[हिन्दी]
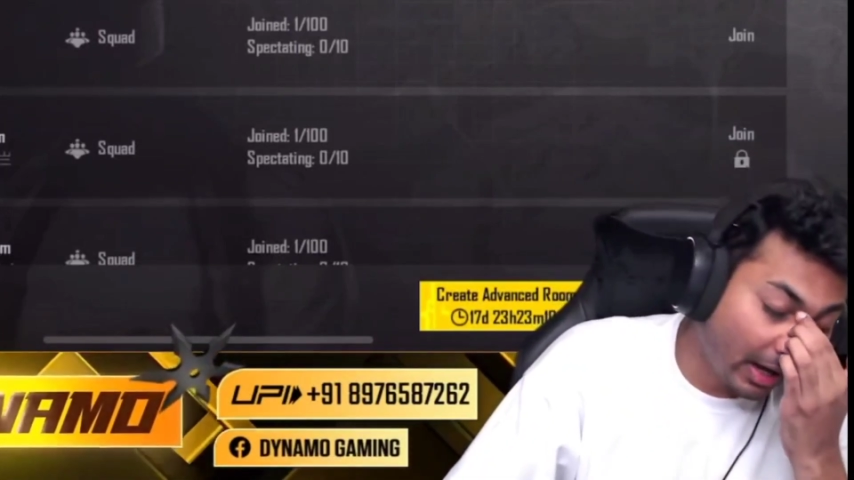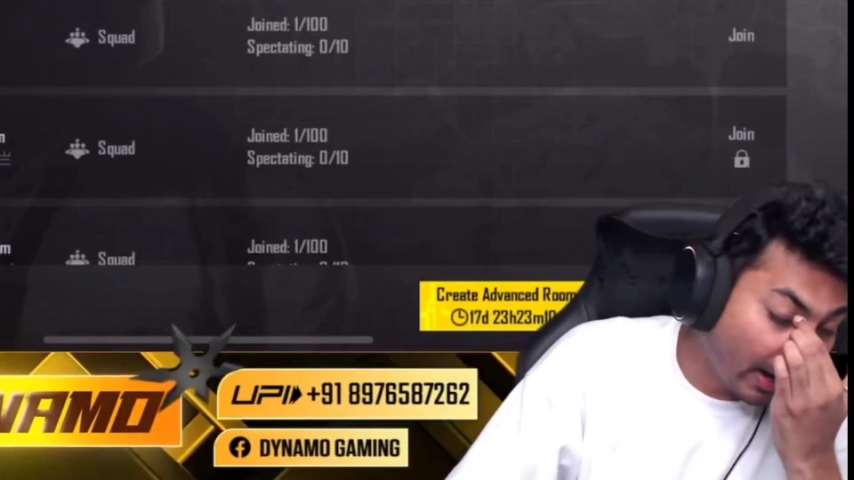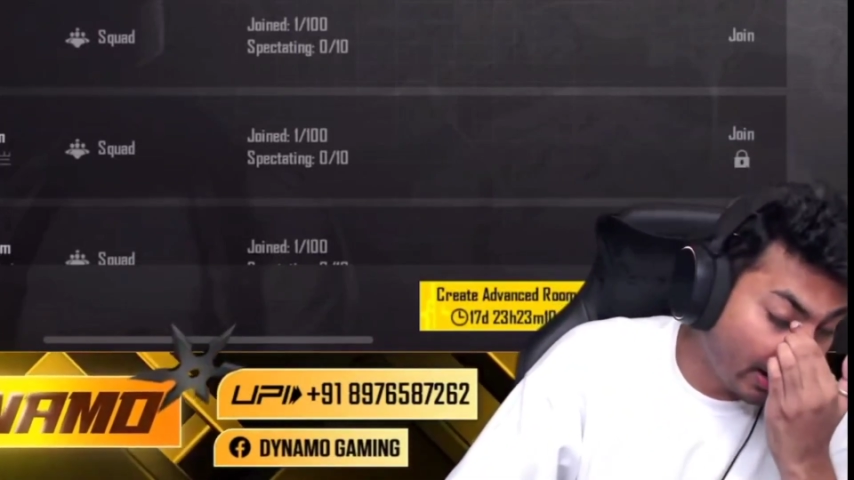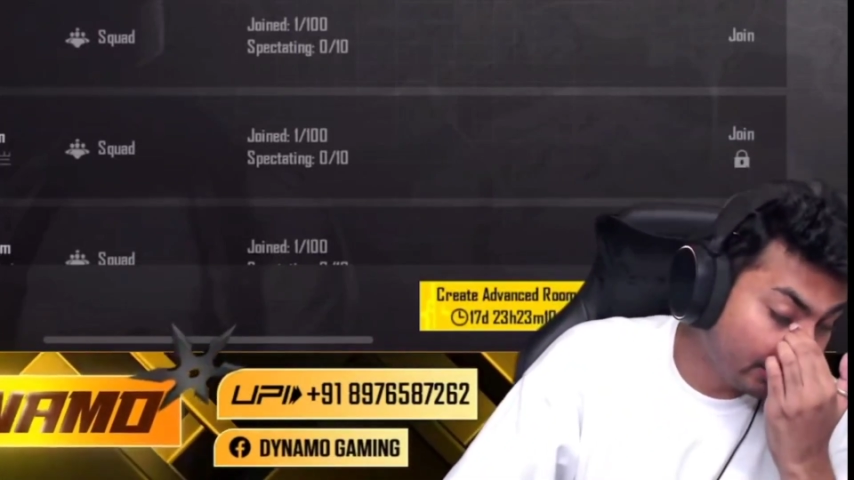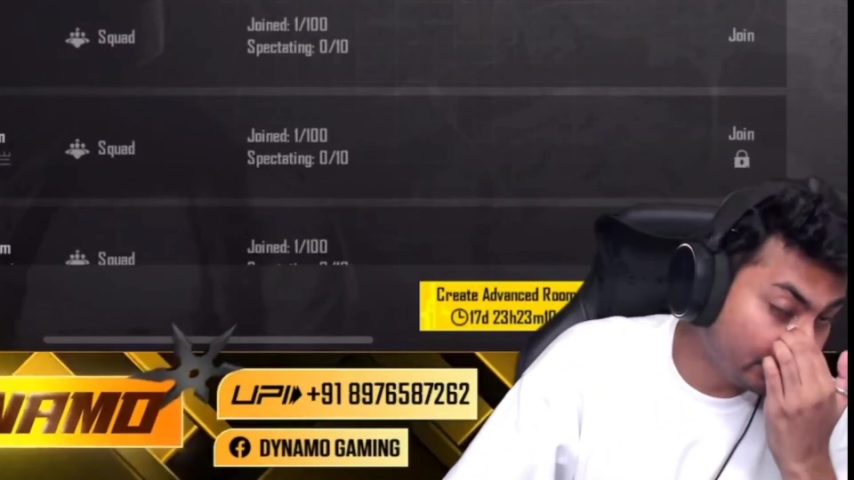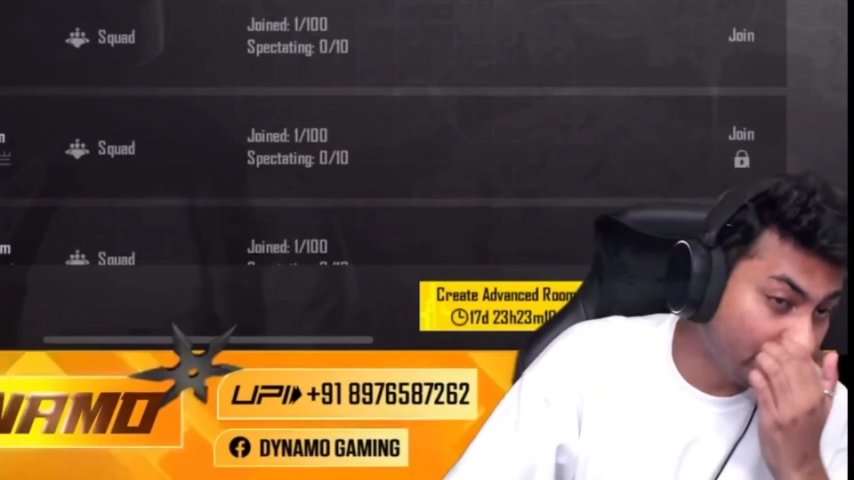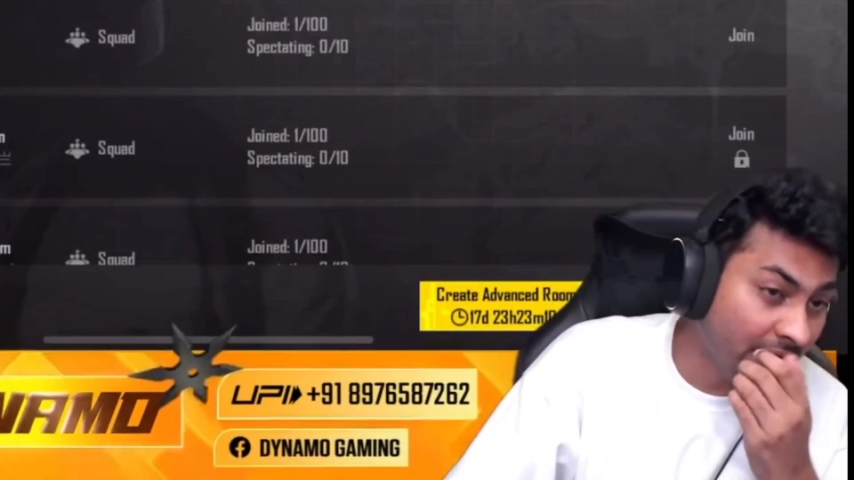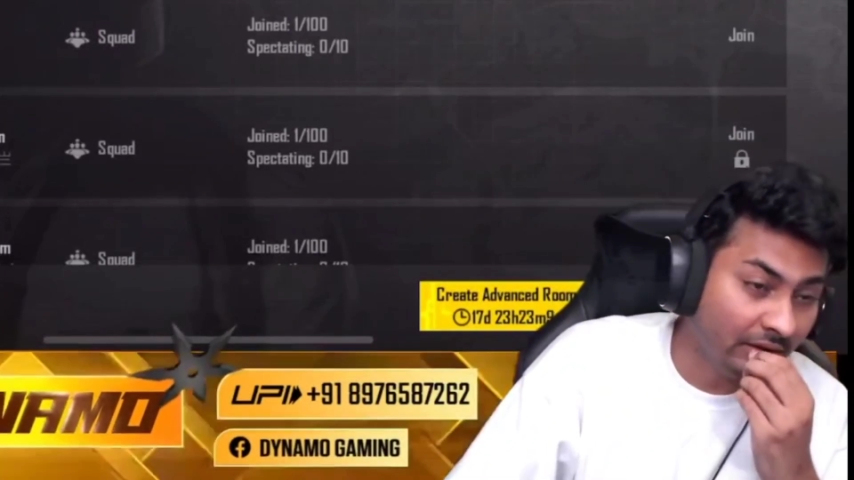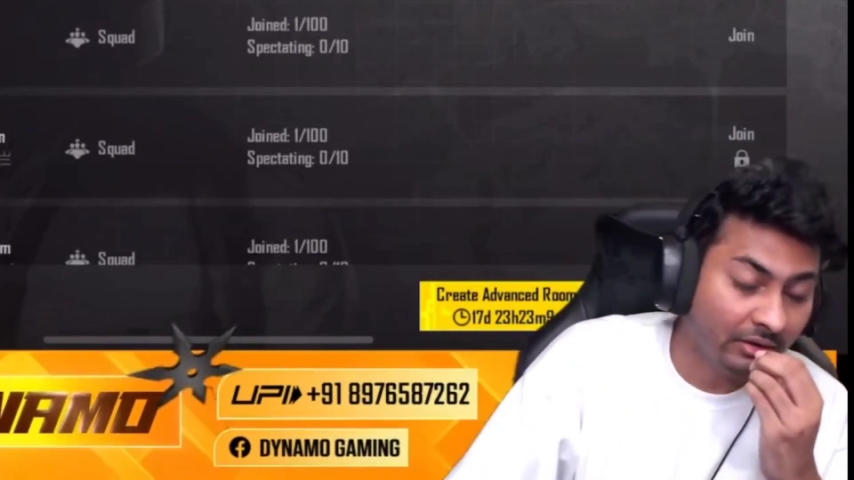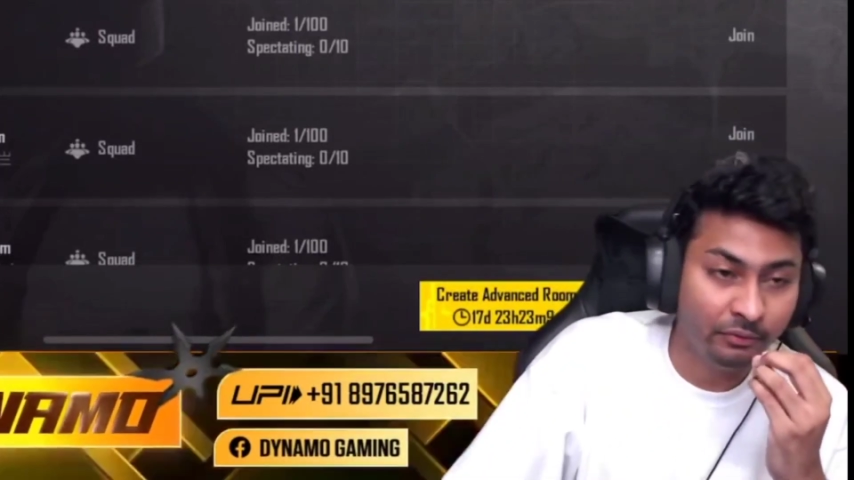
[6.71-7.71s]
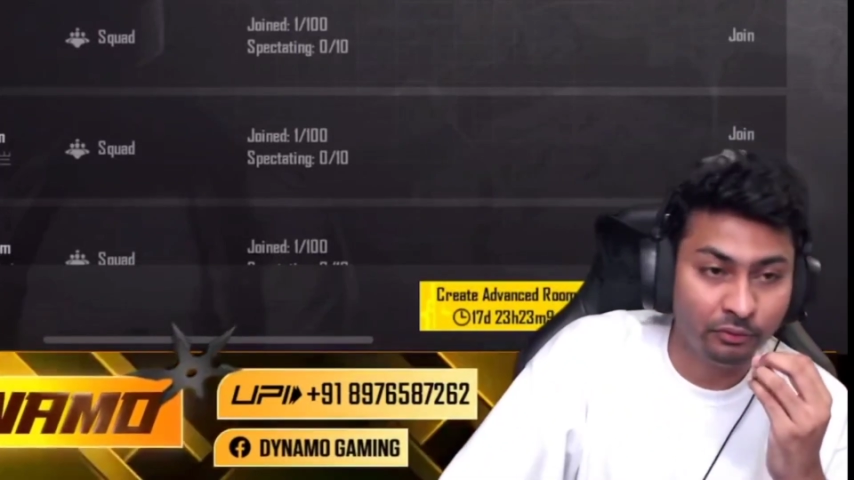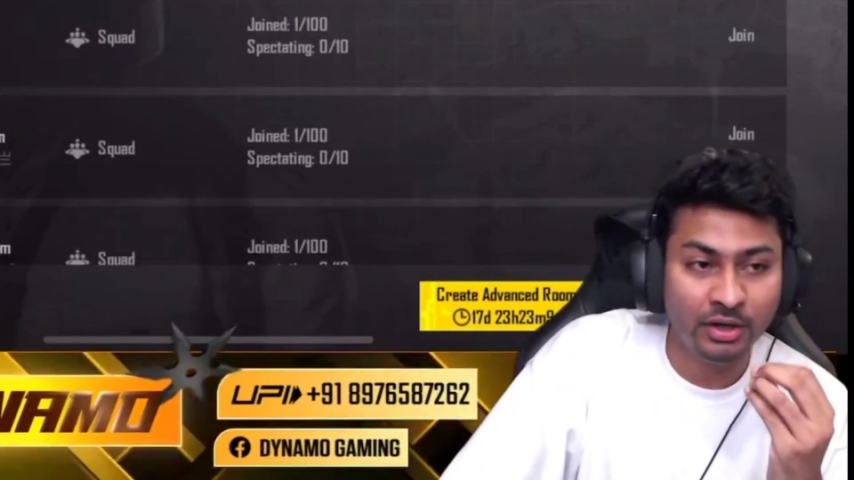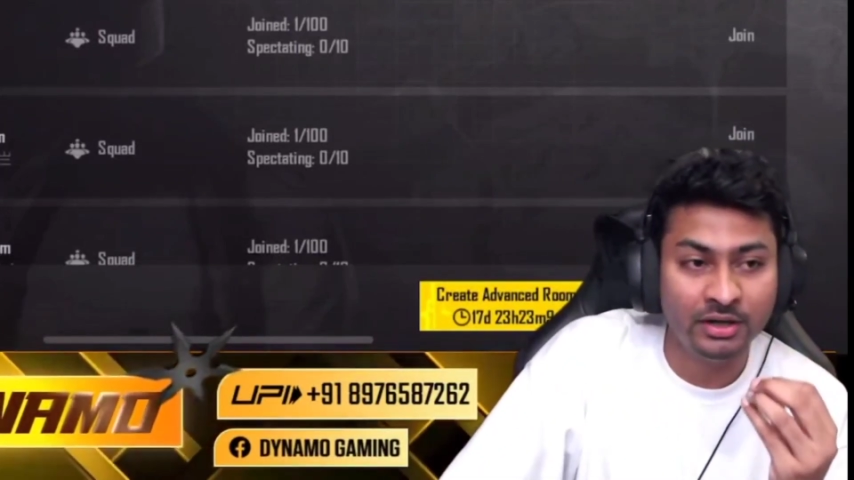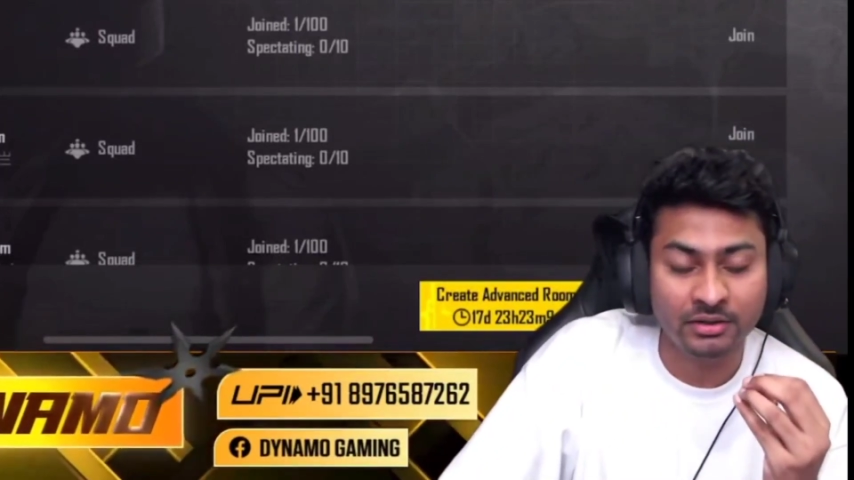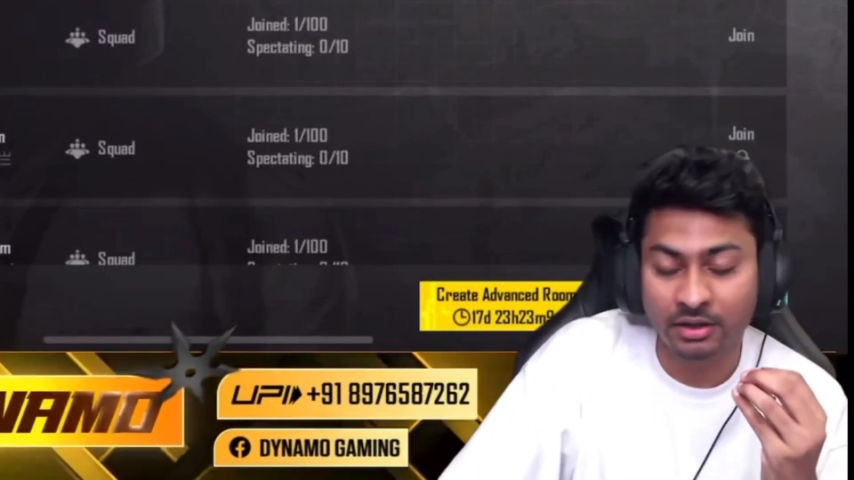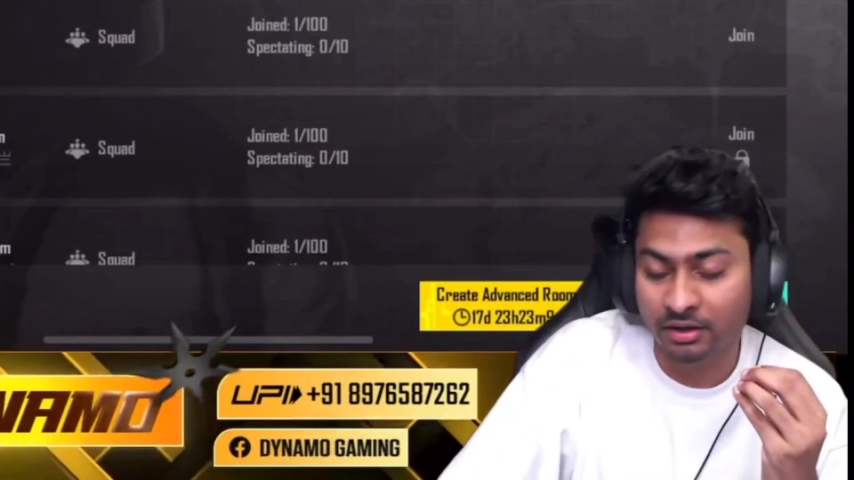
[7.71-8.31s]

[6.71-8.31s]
था कि उक्राइन